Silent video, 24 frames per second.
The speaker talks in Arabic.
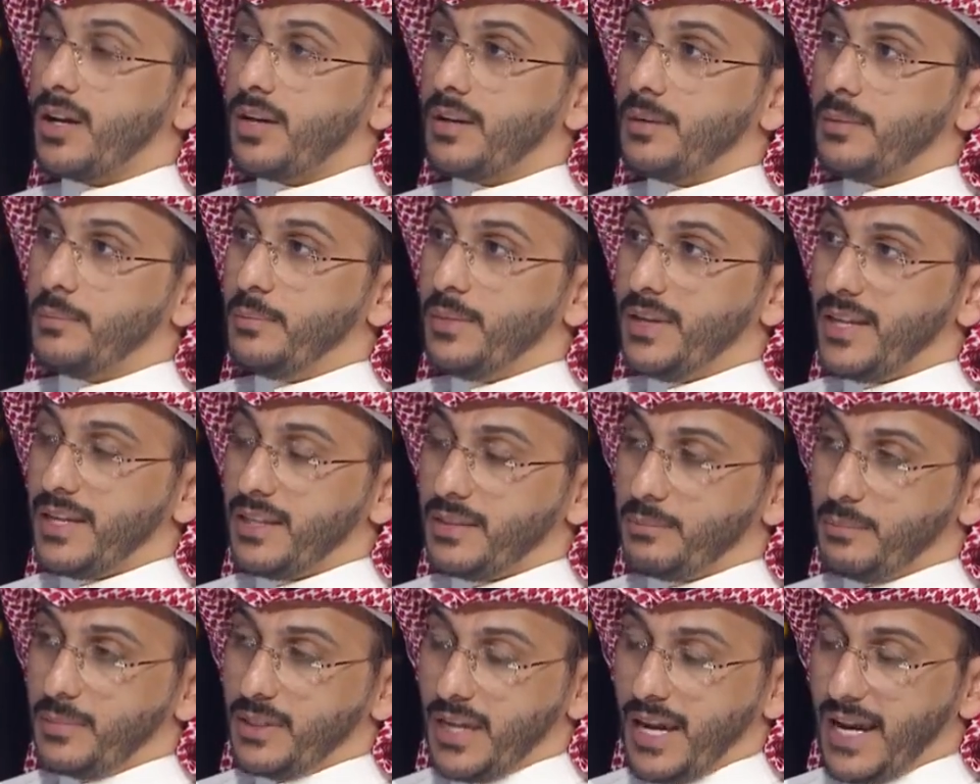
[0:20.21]

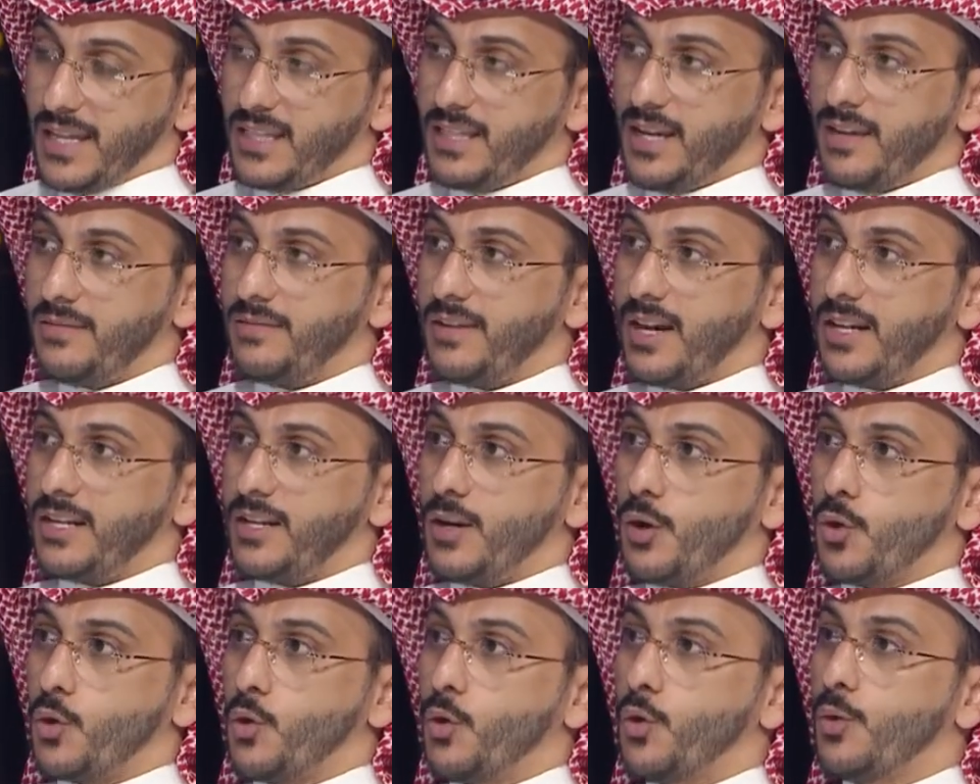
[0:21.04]
بهدف أن
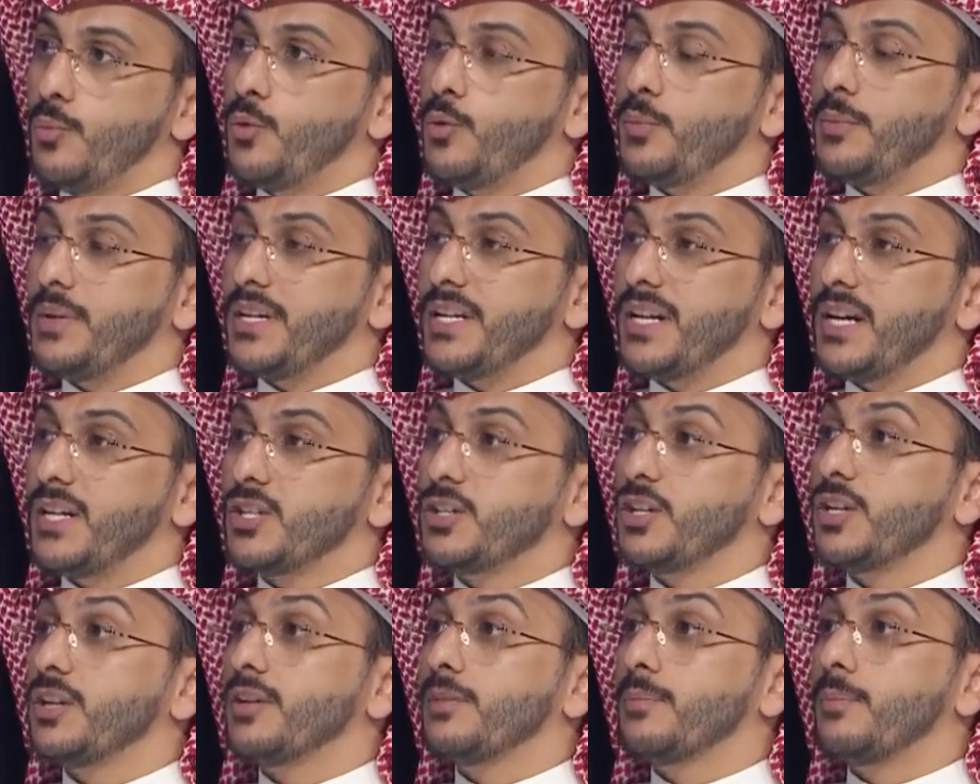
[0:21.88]
يقوموا
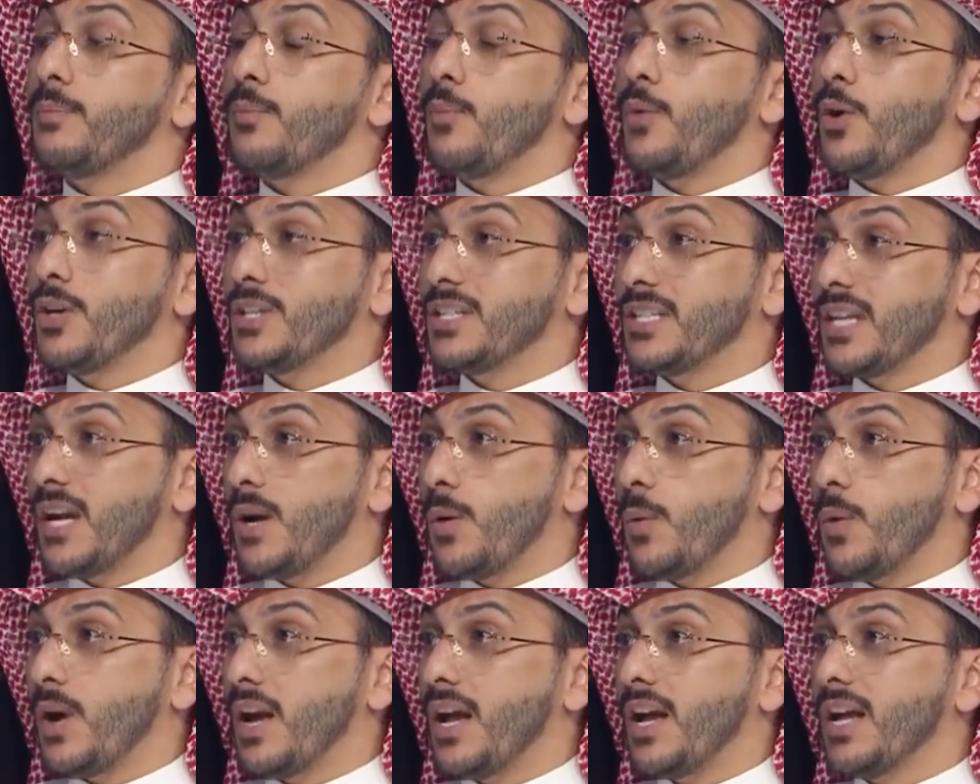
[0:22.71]
بنشر
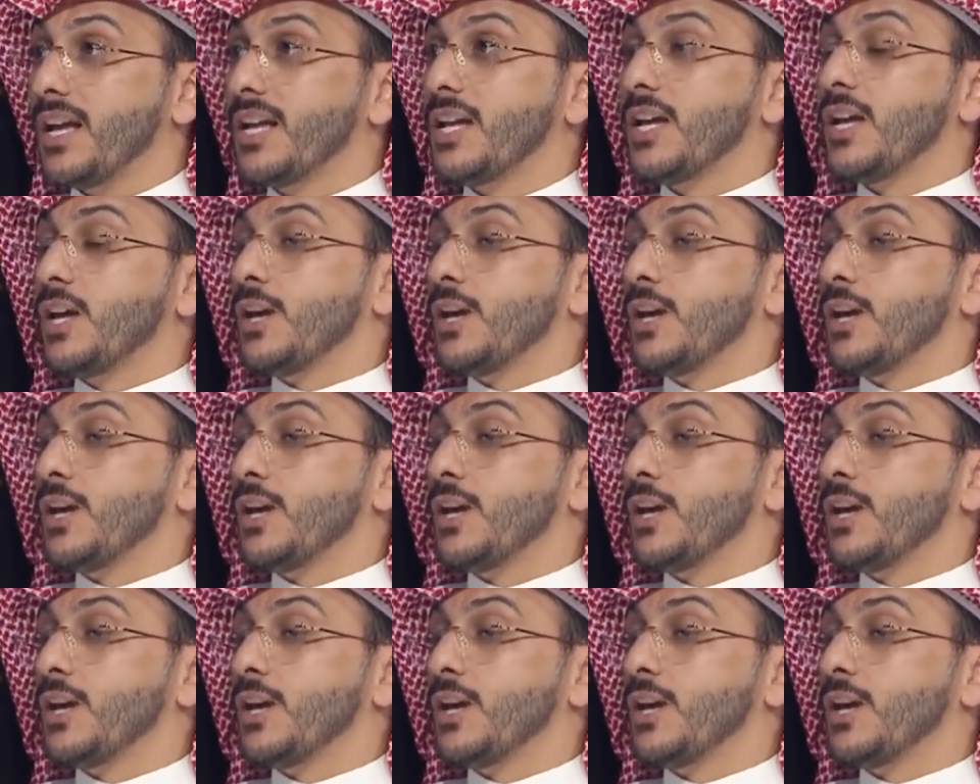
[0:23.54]
محتوى